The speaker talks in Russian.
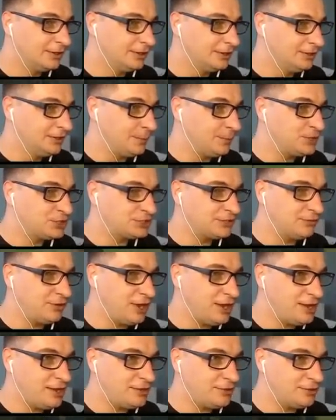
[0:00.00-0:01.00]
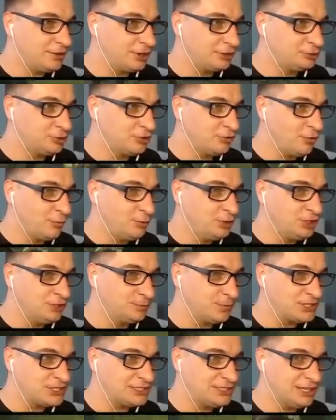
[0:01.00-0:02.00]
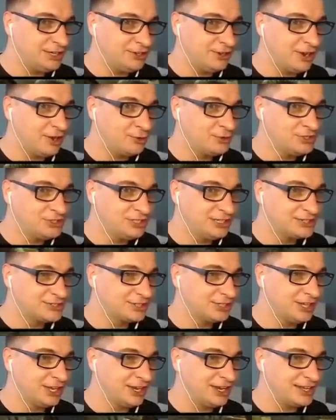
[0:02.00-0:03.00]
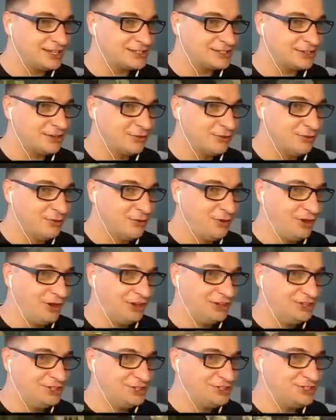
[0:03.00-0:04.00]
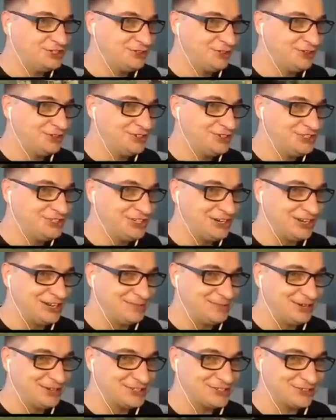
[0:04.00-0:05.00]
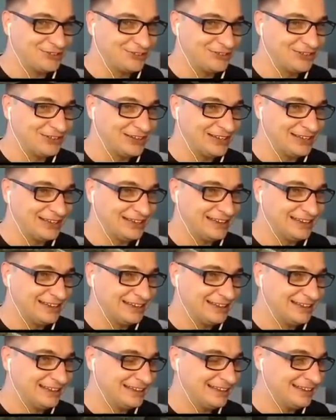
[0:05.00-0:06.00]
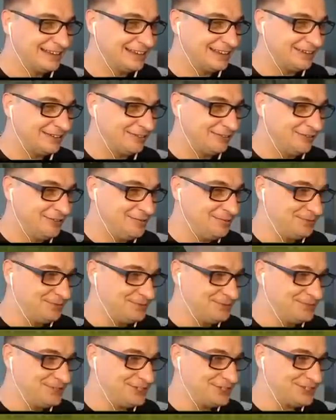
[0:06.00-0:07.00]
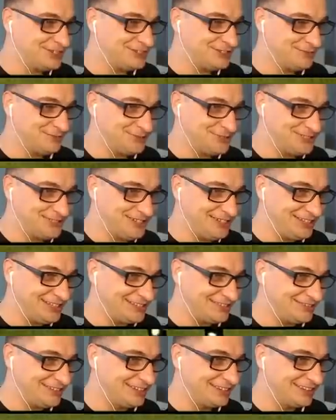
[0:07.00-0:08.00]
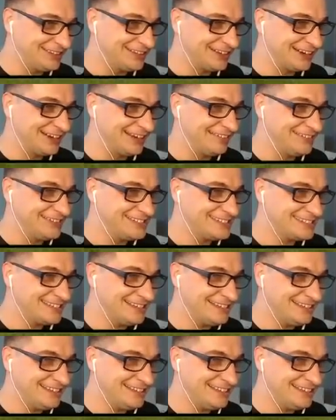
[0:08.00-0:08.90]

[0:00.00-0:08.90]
Я представляю, которого будет последний, как он сильно заныкается. О, еще один челик пришел. О, музычка запустилась, мне это Стрел... нравится.